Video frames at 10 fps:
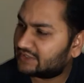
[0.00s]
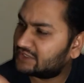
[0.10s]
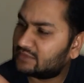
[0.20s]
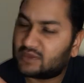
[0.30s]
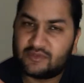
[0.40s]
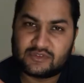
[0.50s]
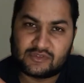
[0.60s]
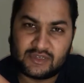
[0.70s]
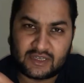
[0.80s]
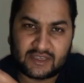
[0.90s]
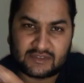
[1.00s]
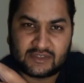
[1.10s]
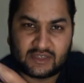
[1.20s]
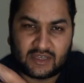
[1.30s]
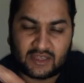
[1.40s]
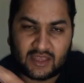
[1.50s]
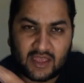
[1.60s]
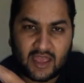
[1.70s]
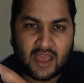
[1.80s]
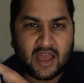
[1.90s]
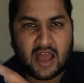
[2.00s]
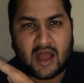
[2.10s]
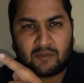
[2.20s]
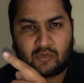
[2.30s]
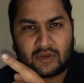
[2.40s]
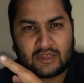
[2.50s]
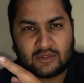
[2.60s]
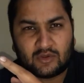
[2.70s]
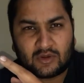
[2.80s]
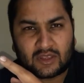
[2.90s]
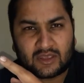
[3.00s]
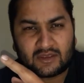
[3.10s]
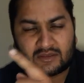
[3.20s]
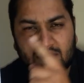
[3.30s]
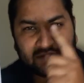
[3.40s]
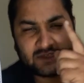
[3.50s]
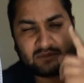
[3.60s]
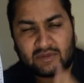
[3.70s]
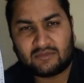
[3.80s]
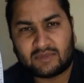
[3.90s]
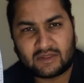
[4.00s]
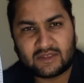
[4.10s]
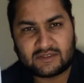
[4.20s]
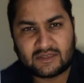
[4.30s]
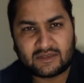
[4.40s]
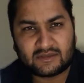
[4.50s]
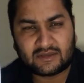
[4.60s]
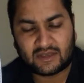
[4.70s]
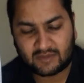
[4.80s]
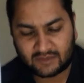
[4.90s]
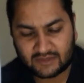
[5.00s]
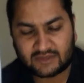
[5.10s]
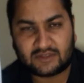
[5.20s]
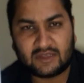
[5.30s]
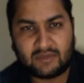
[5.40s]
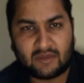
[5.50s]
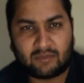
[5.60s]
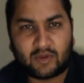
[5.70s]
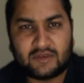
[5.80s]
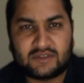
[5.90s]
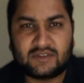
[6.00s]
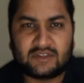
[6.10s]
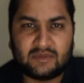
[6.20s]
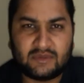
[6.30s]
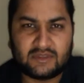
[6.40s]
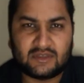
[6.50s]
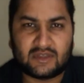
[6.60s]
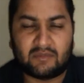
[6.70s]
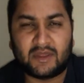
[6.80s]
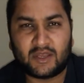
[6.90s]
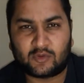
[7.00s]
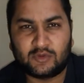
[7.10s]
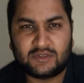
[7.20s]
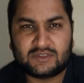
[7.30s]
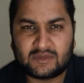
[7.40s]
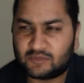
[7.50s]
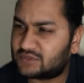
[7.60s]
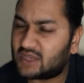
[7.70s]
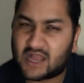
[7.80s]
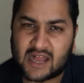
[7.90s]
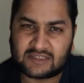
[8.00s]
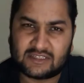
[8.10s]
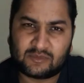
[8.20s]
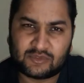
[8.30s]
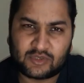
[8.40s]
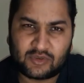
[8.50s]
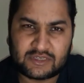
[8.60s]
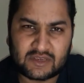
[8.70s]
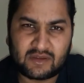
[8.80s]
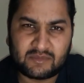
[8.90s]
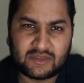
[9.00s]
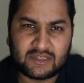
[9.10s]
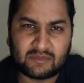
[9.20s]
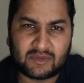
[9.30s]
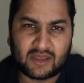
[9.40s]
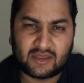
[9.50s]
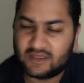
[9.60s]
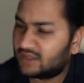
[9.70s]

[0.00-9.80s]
हज़ार बाईस यूनिट कैसे जलाई आप पूरे इंदौर के किसी भी बंदे से आपके जितने भी एम्प्लॉयज़ हैं जितने भी इंजीनियर मैंने खुद इनसे पूछा आज तक मुझे कोई जवाब नहीं दे पाया